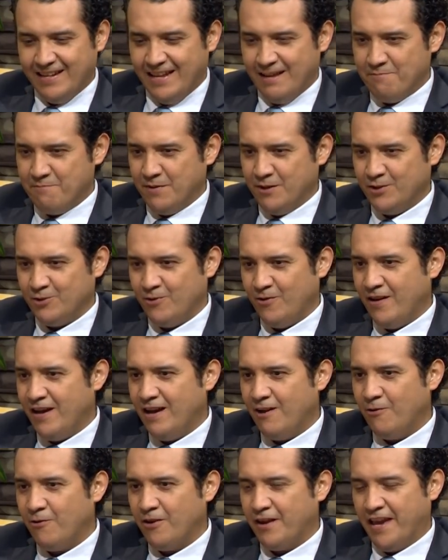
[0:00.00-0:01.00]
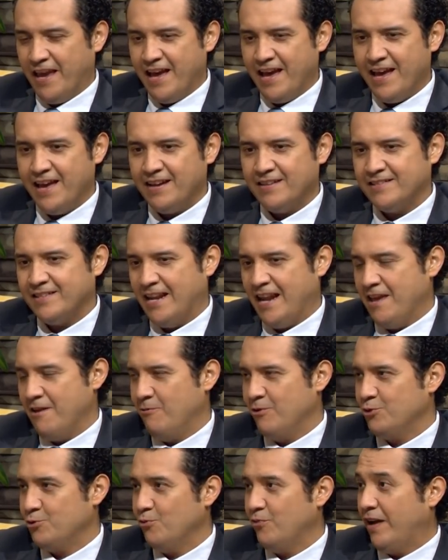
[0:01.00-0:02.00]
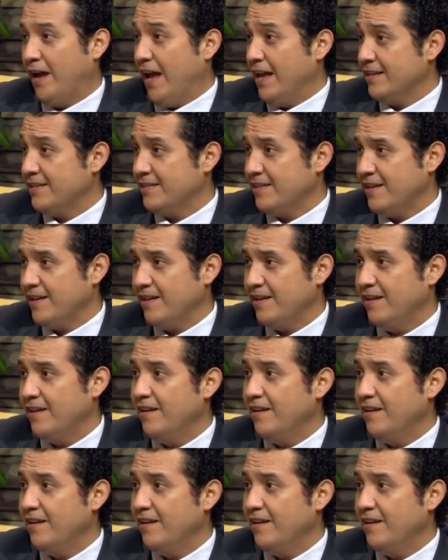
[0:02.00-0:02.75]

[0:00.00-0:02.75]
la empezó a ojear, se la llevó a su casa.